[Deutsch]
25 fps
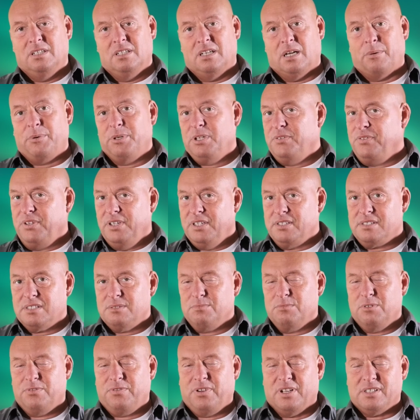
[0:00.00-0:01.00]
Aber die
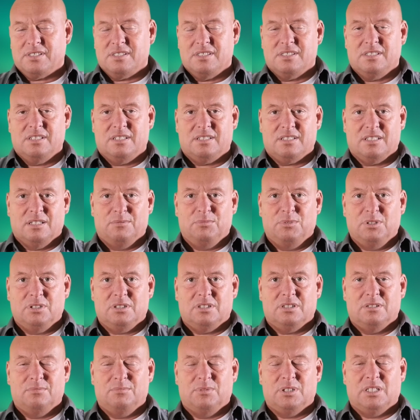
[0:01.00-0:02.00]
wenigsten befassen sich
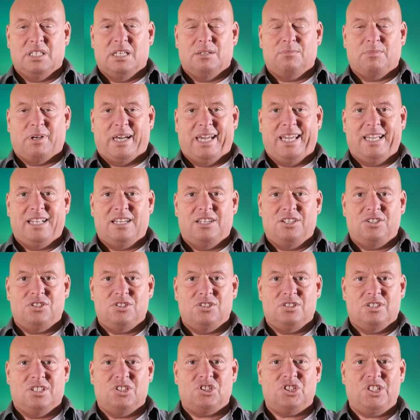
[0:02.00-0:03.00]
damit, mit dem
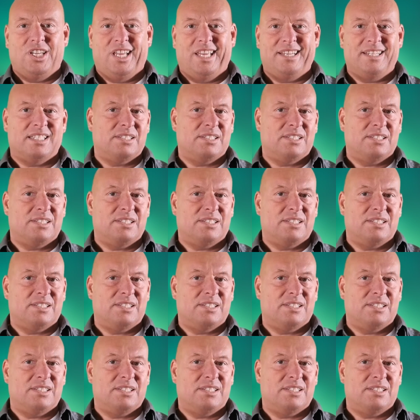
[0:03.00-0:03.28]
eigentlichen Geschehen.